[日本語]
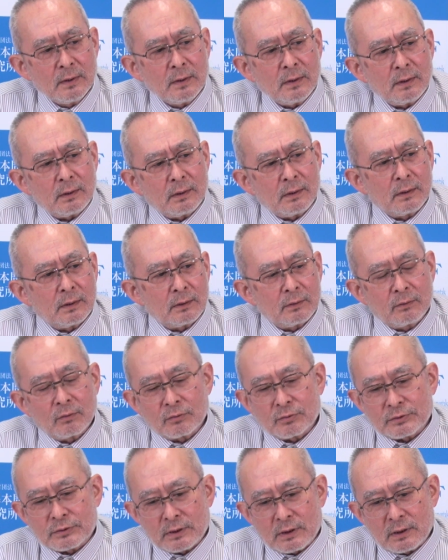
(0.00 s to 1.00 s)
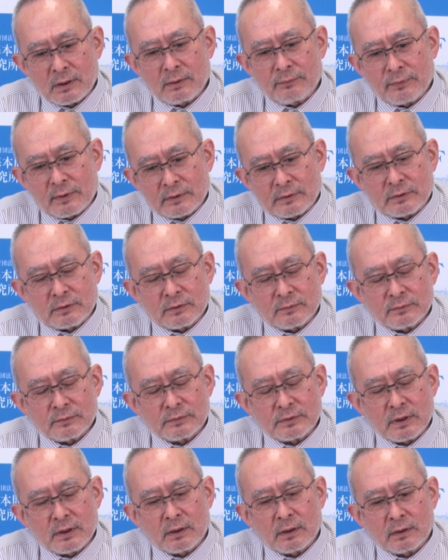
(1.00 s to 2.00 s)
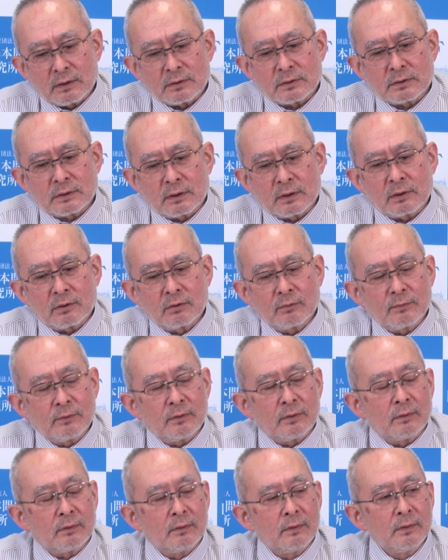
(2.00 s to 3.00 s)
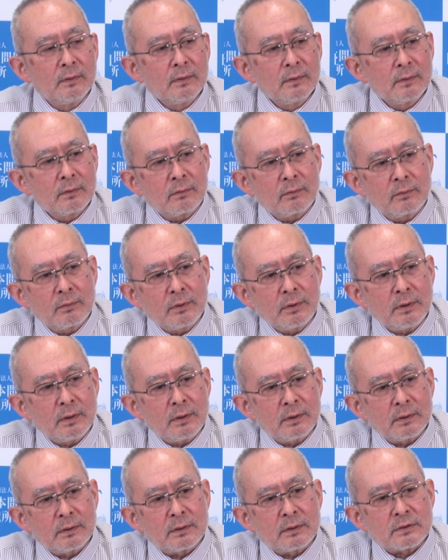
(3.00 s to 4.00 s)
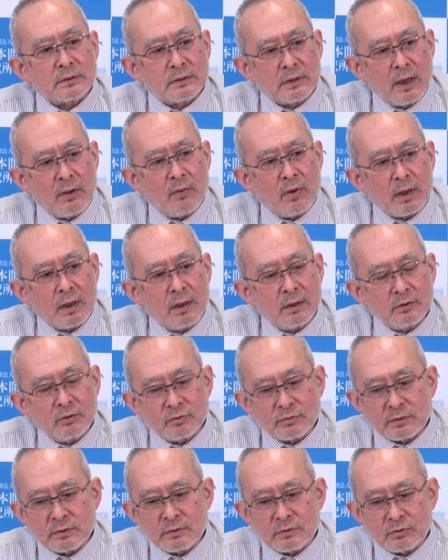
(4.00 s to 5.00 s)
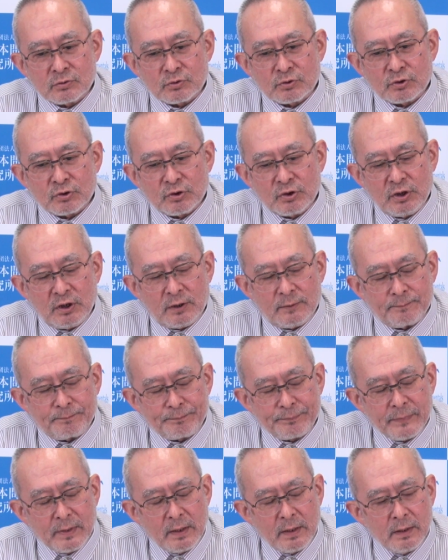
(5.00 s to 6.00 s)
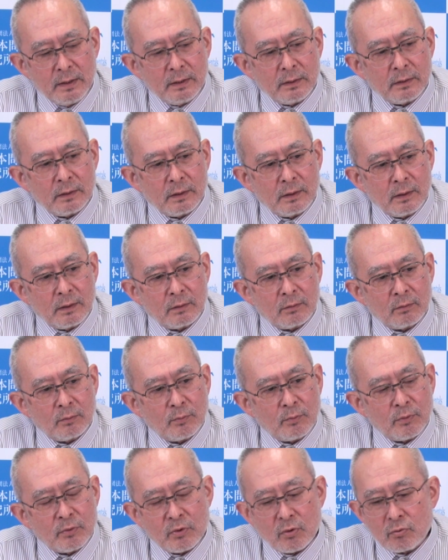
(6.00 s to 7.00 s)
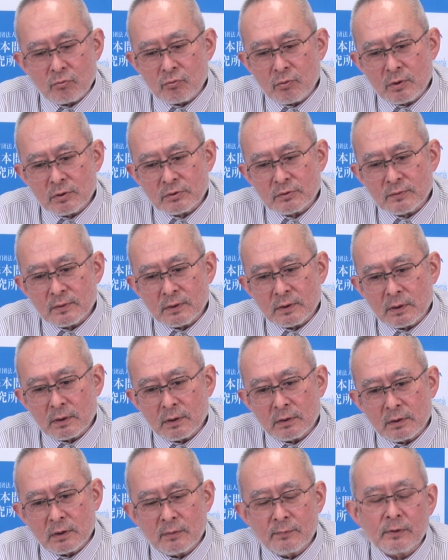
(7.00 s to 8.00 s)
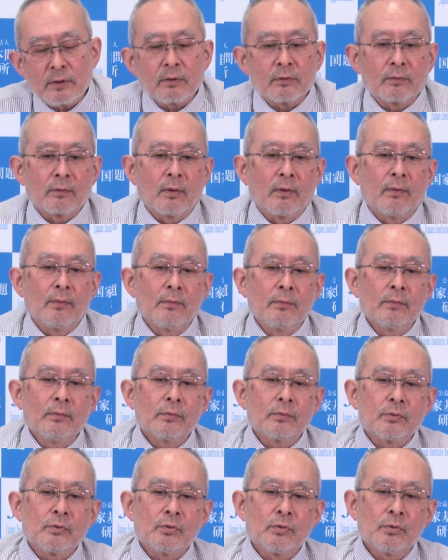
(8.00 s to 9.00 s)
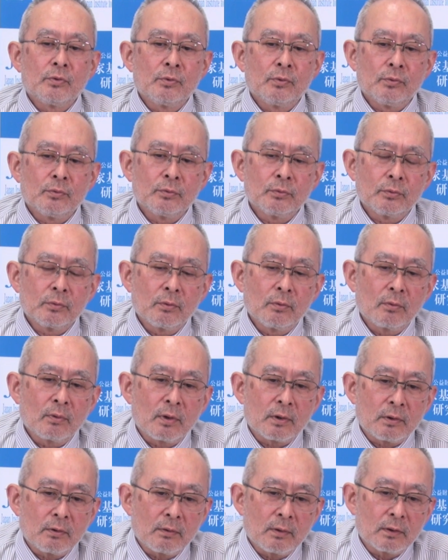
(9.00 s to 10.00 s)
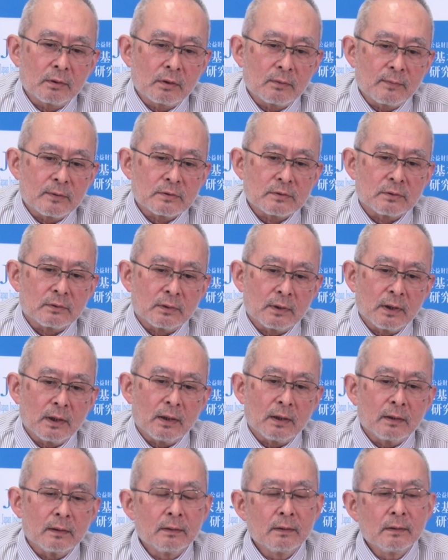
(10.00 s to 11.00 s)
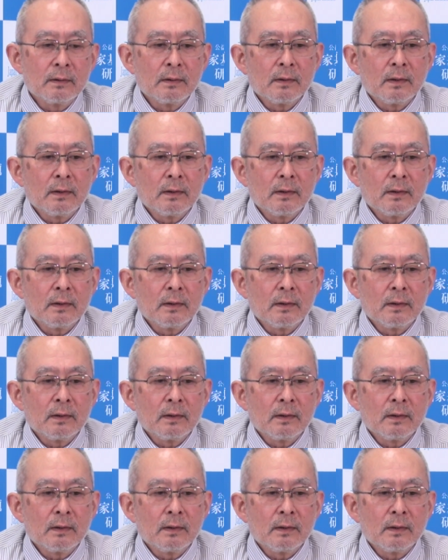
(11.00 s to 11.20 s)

えー、独裁ファシズム政権ですけれどもこのイランでですね若い女性を中心に、えー、この抑圧はいい加減にやめろという運動が広がってますよね。